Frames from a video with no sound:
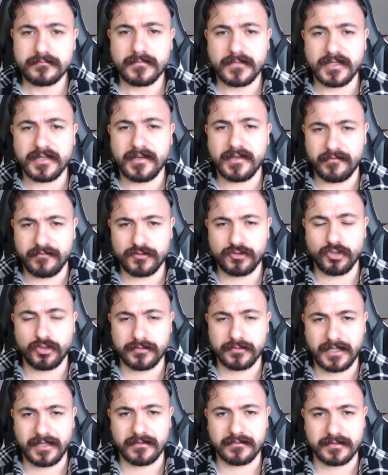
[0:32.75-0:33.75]
Yani
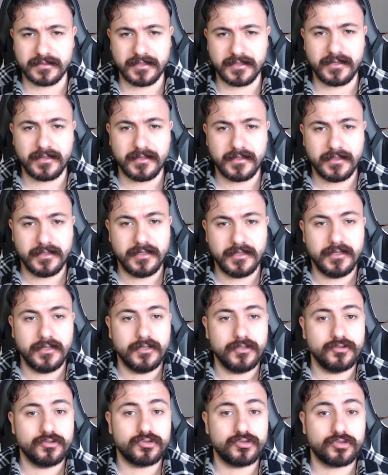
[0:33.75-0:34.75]
videonun altına
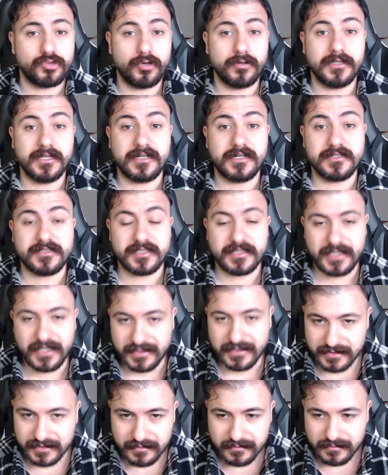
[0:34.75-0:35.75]
sorularınızı
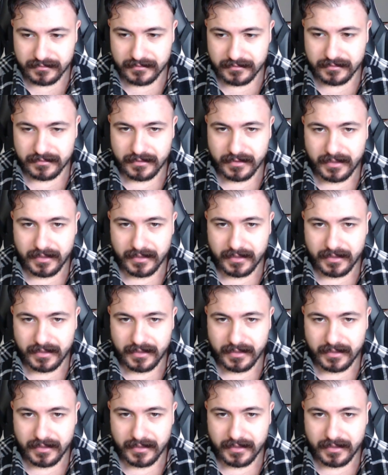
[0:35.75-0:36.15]
yazın.